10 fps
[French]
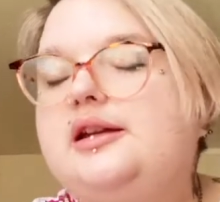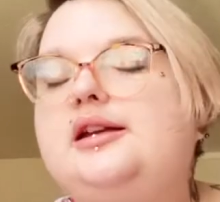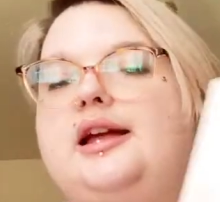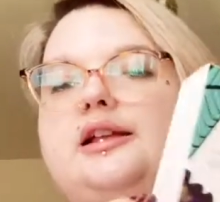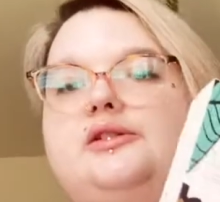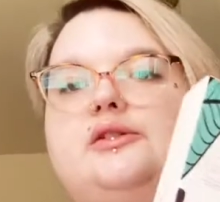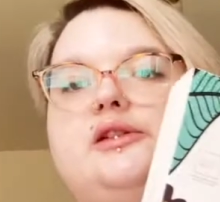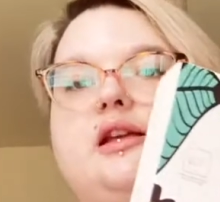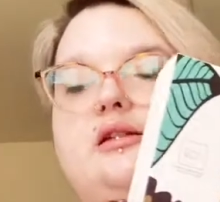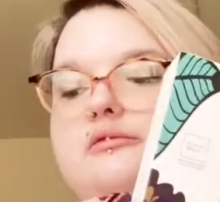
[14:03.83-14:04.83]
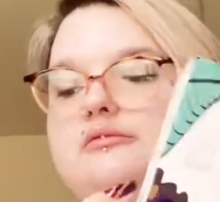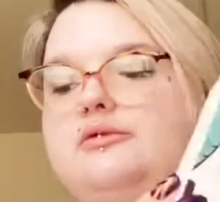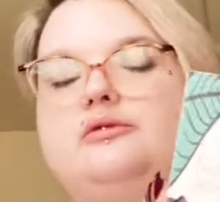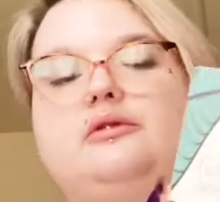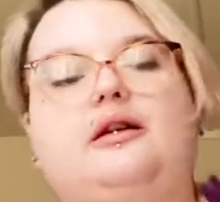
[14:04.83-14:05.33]
4 sur 5.
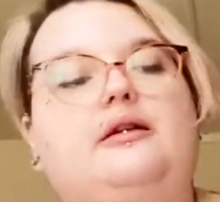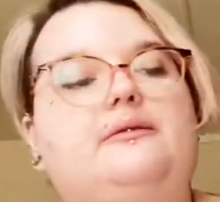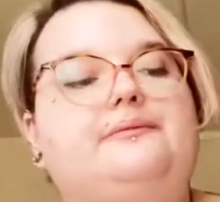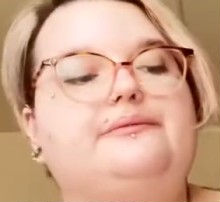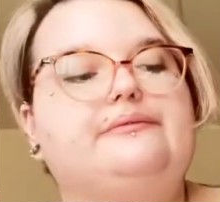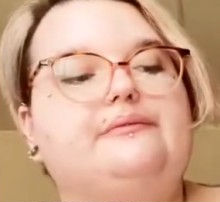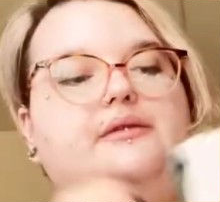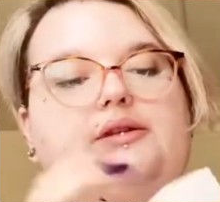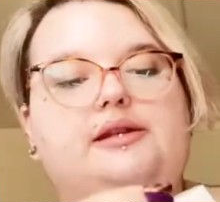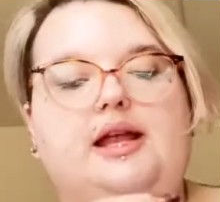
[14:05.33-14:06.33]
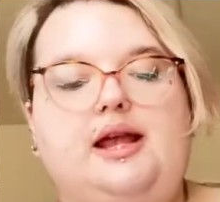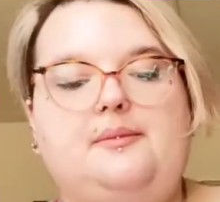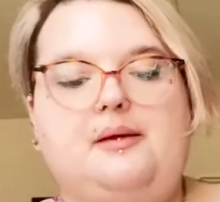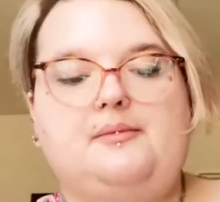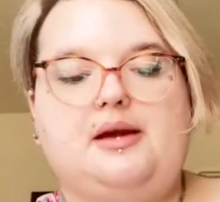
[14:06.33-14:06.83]
Donc, euh, ça a l'air
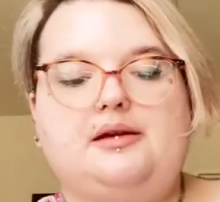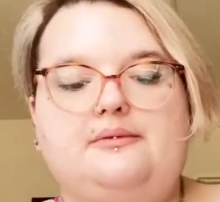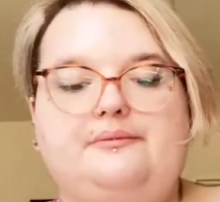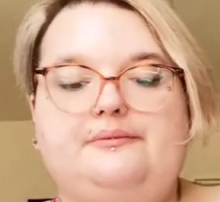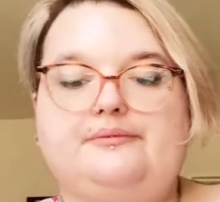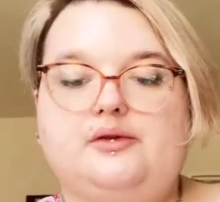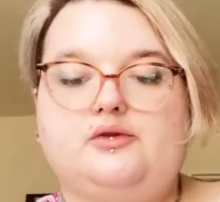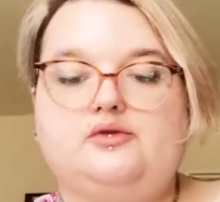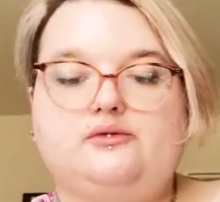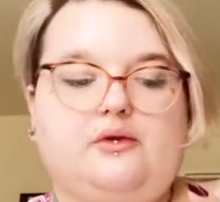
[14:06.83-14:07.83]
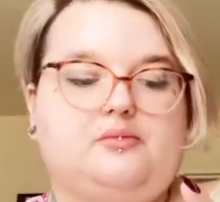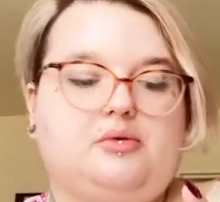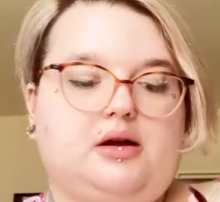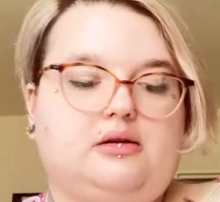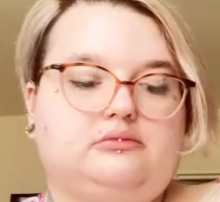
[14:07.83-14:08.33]
pas mal. J'ouvre
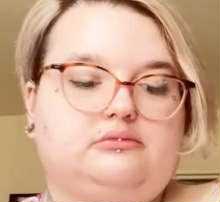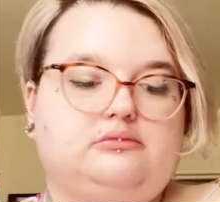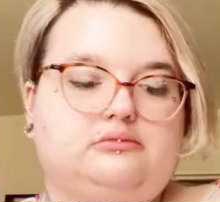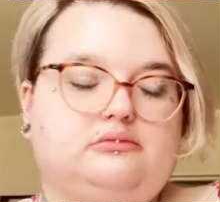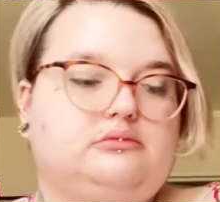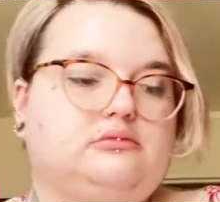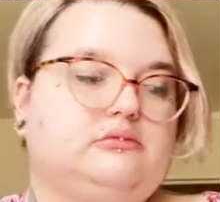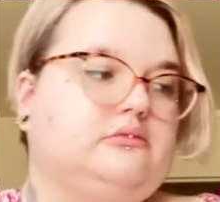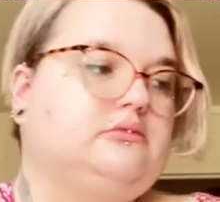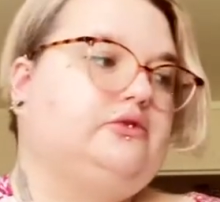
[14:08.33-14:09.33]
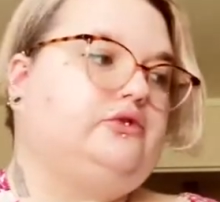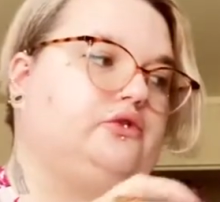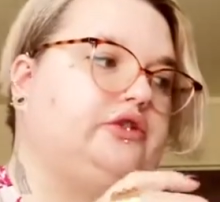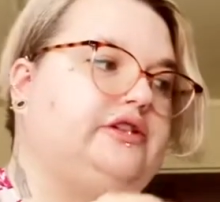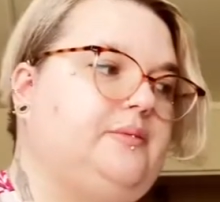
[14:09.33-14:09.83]
pas. Parce que
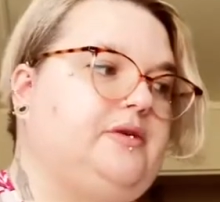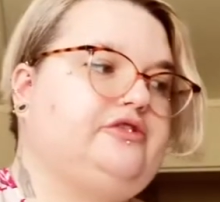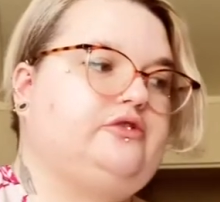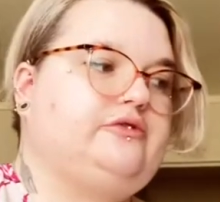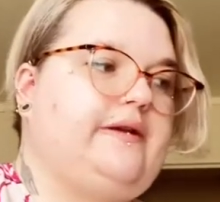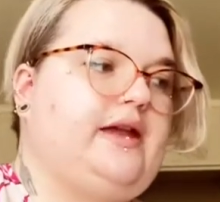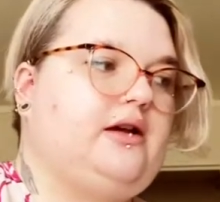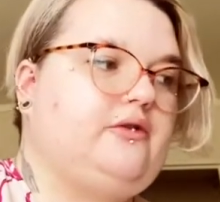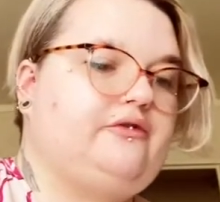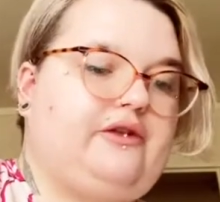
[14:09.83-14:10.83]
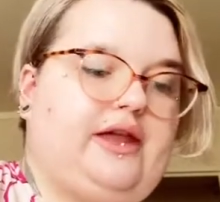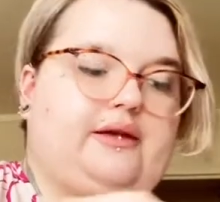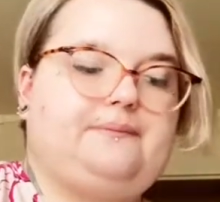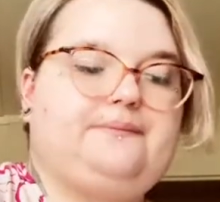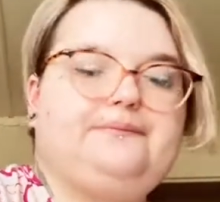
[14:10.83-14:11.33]
je sais pas ce que je vais en faire.
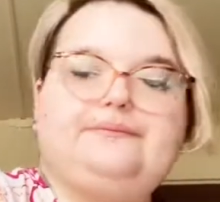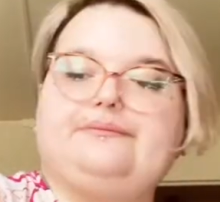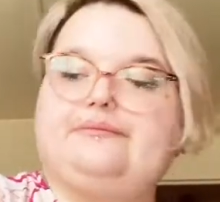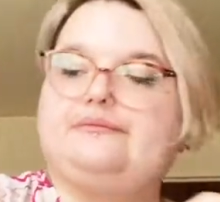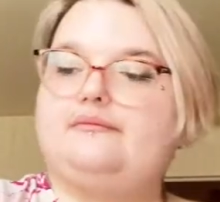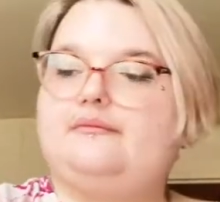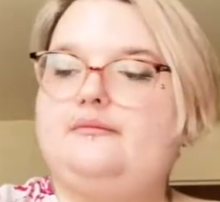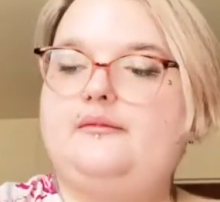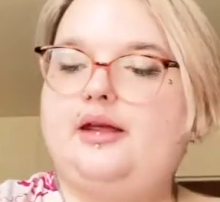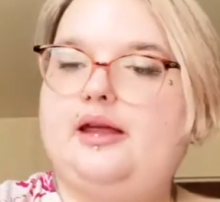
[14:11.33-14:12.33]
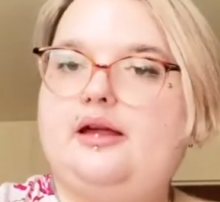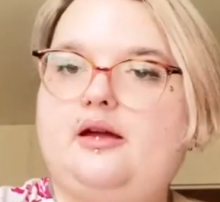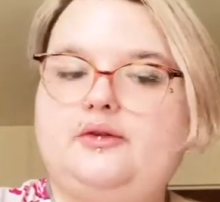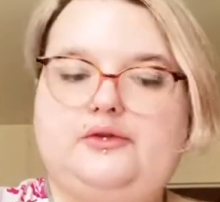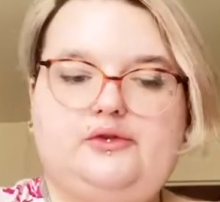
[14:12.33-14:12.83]
Et
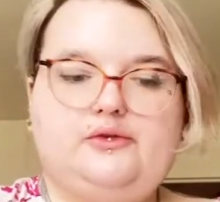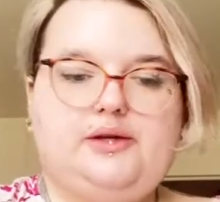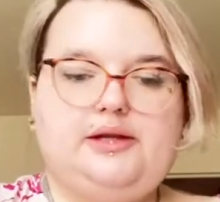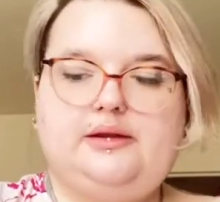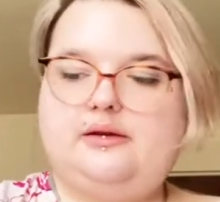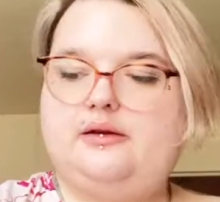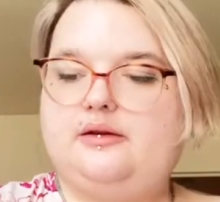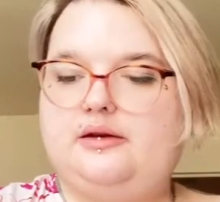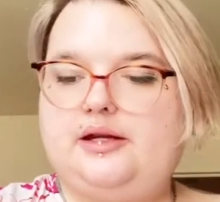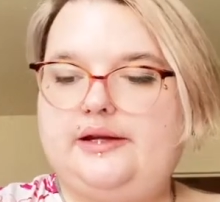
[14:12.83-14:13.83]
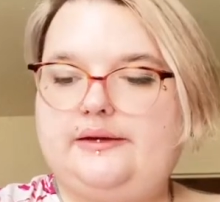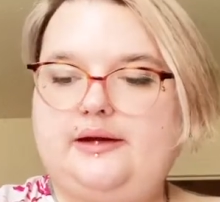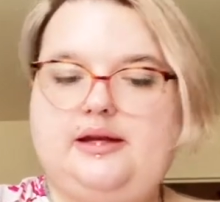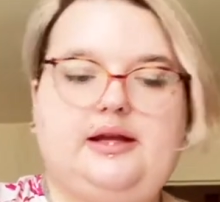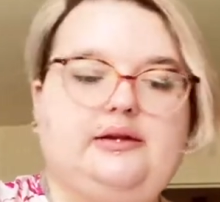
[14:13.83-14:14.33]
ensuite, euh, qu'est-ce
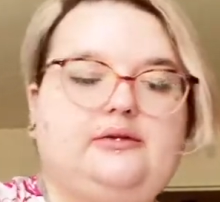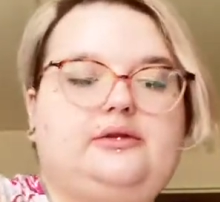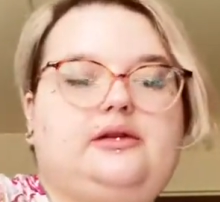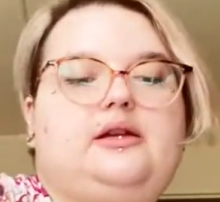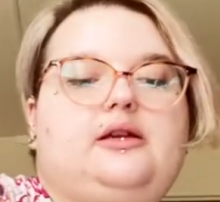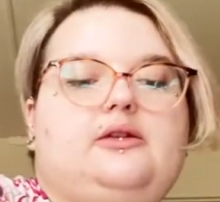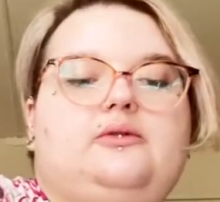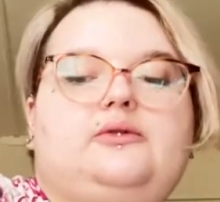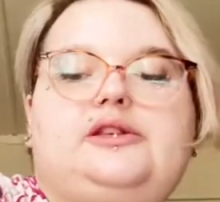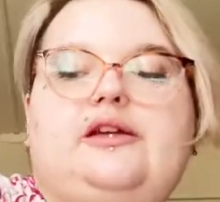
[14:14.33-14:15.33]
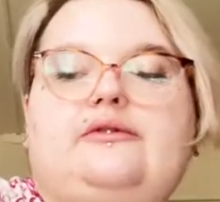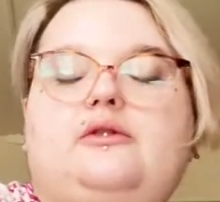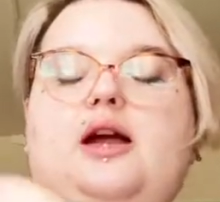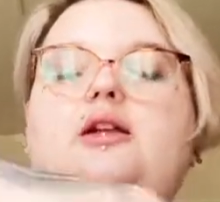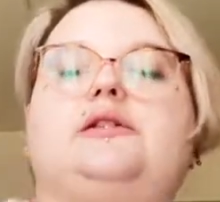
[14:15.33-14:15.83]
qu'il y a d'autre Nous avons,
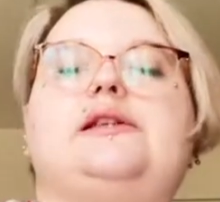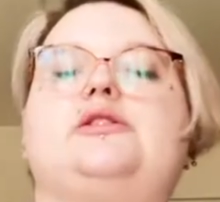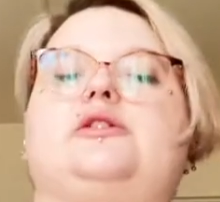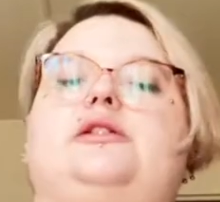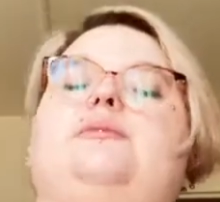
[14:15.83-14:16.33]
alors ça j'en ai